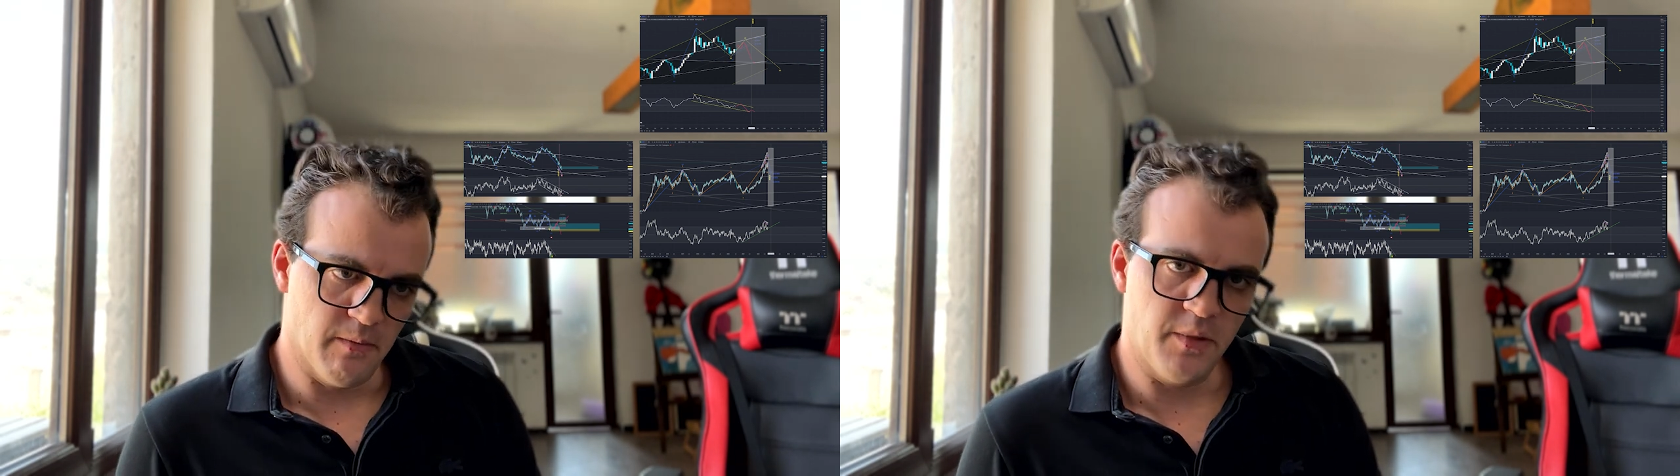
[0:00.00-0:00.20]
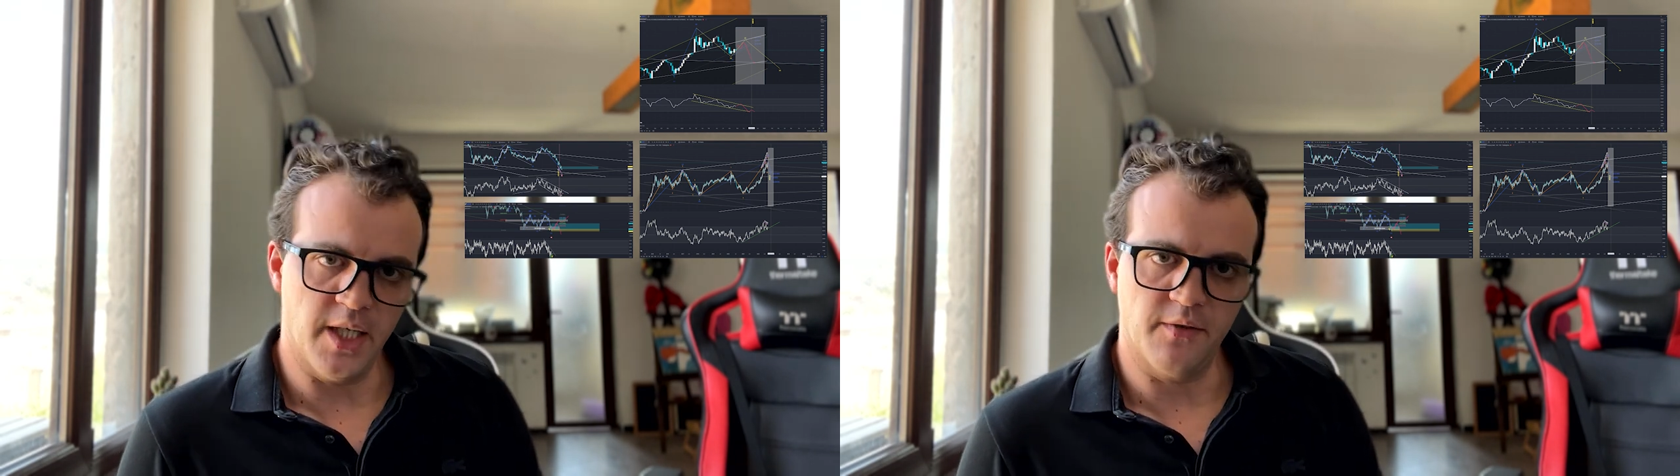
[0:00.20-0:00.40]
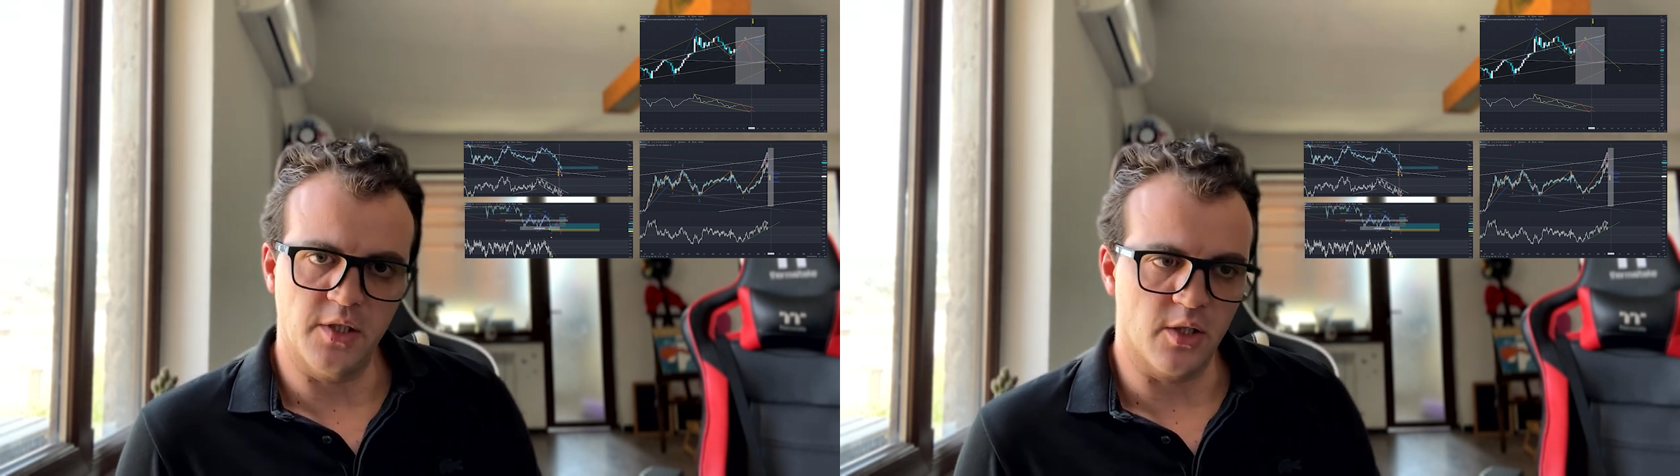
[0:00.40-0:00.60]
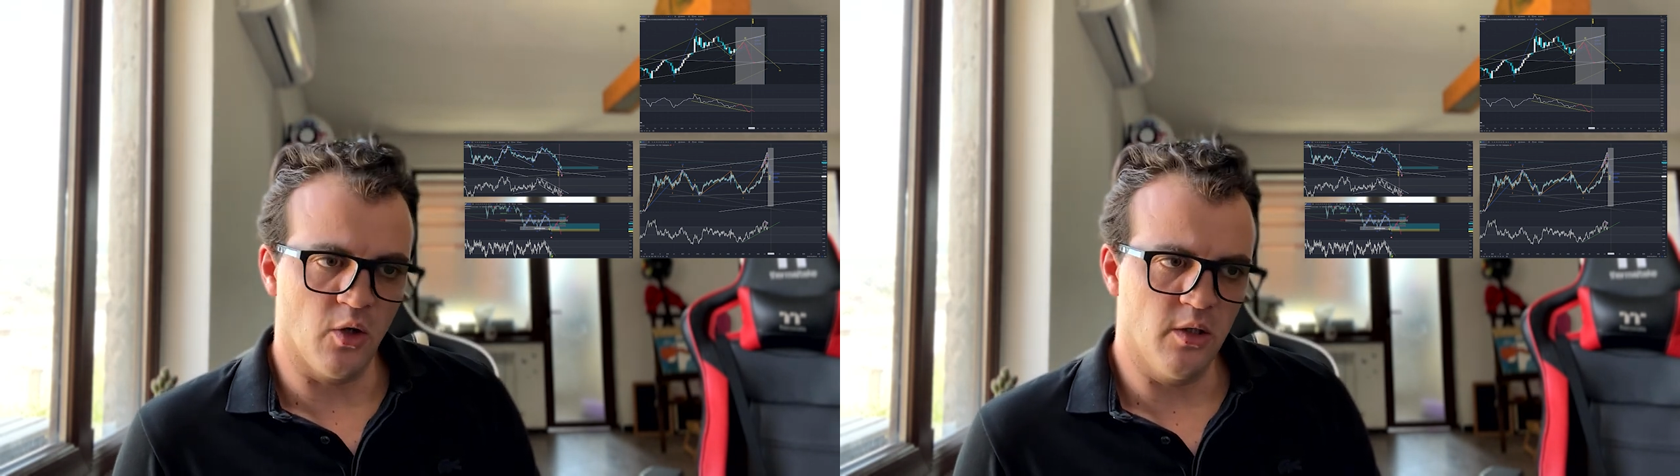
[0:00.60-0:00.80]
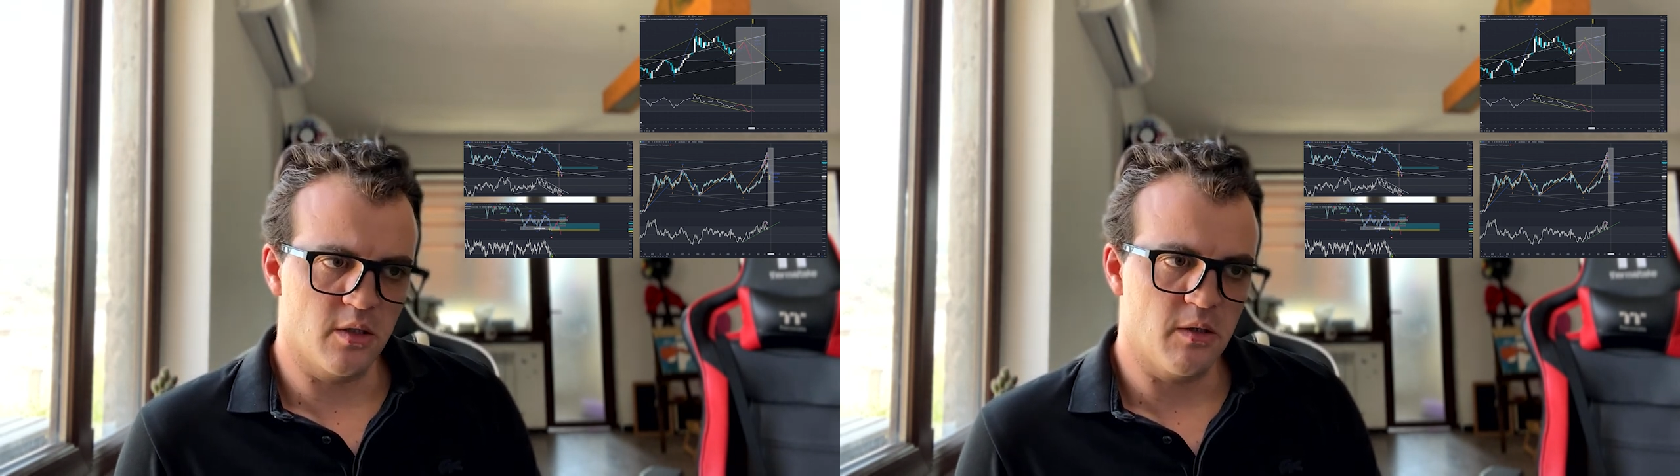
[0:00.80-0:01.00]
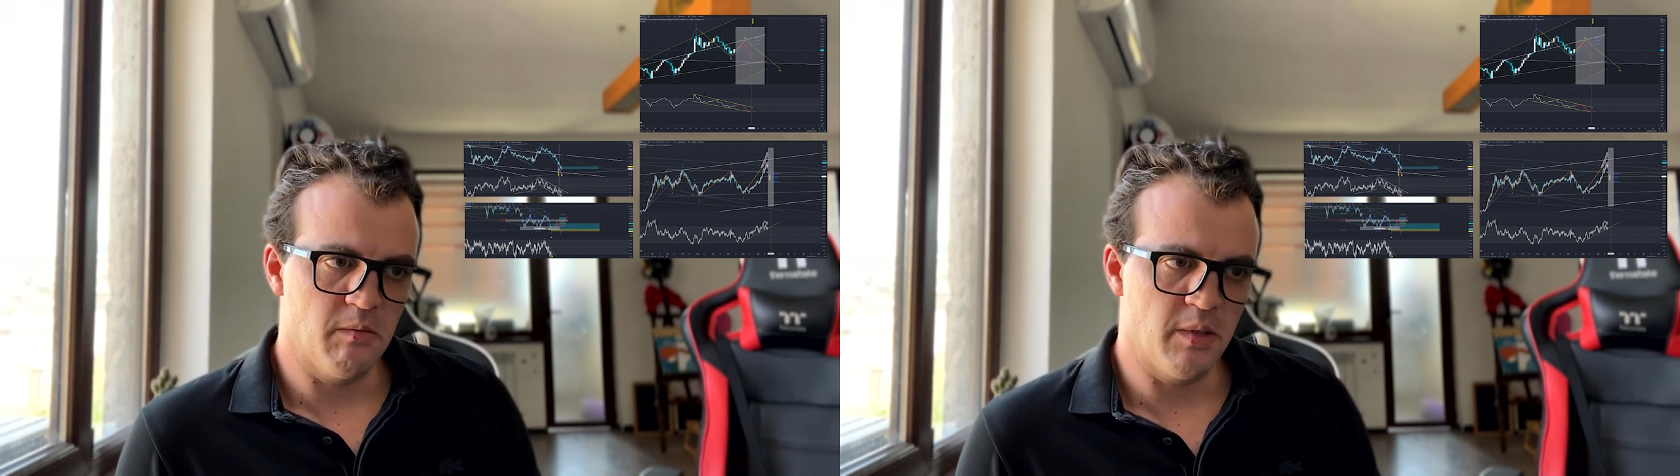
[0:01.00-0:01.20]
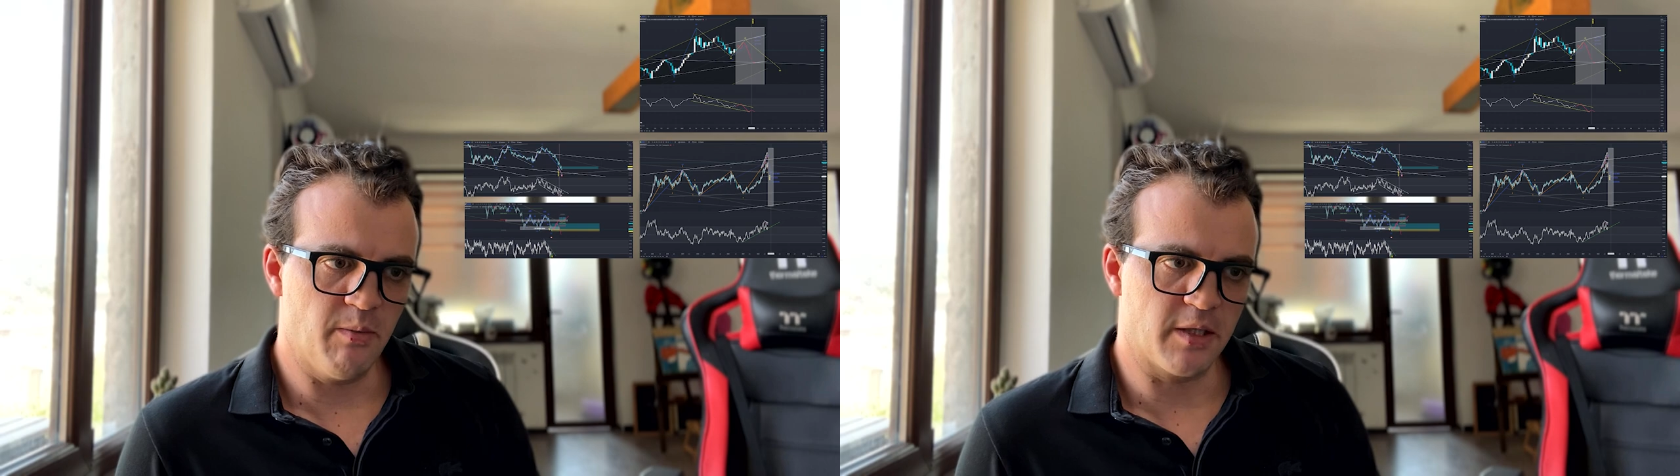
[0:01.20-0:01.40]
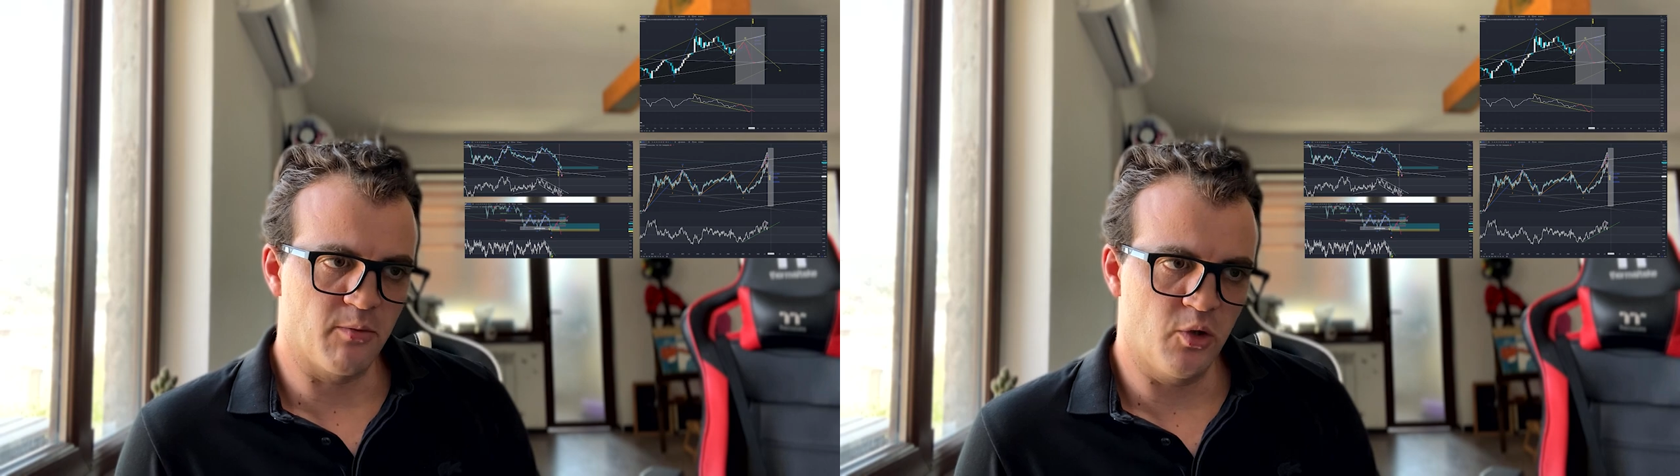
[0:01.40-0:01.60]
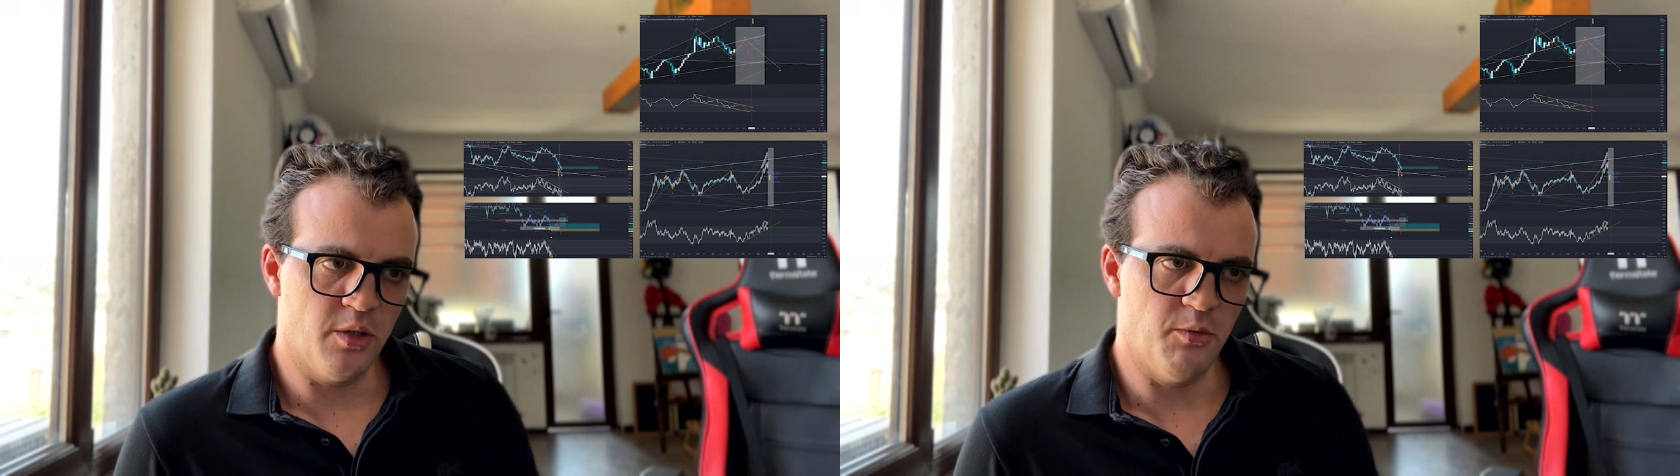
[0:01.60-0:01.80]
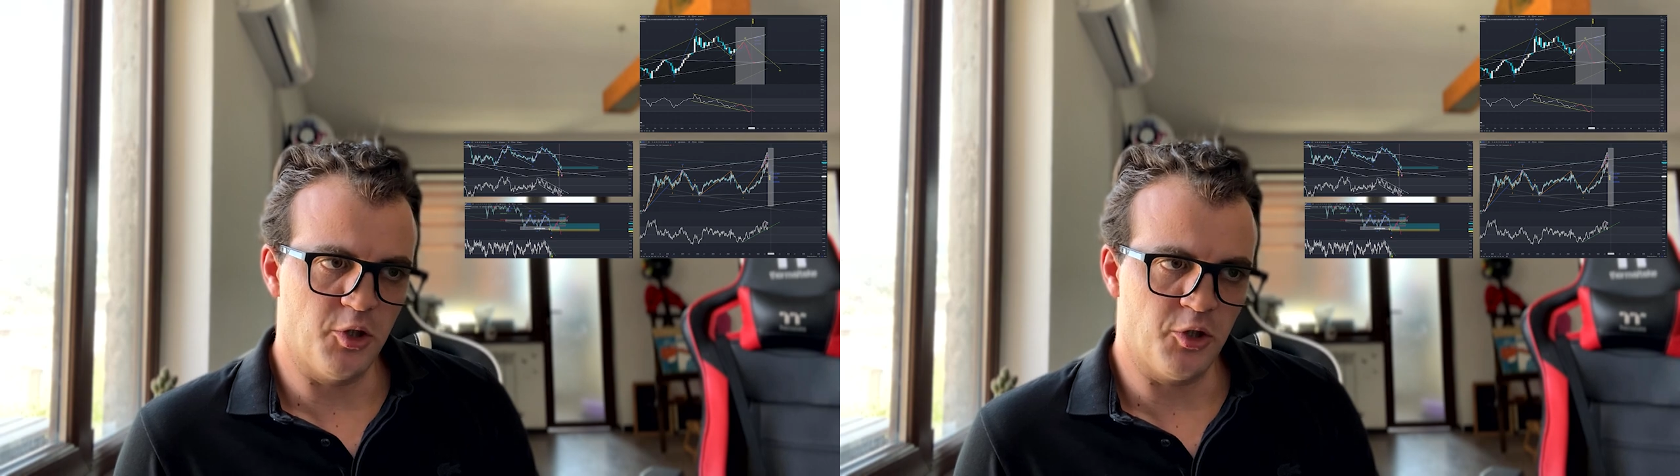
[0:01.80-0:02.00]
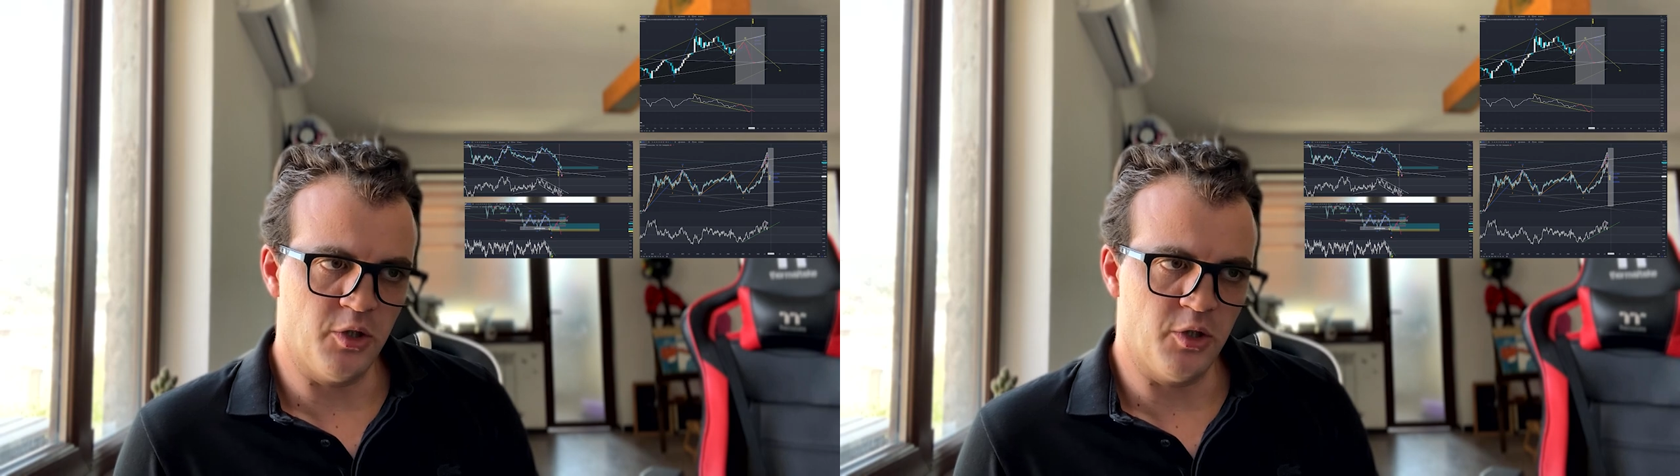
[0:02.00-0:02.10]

нефти доллар, мы посмотрим еще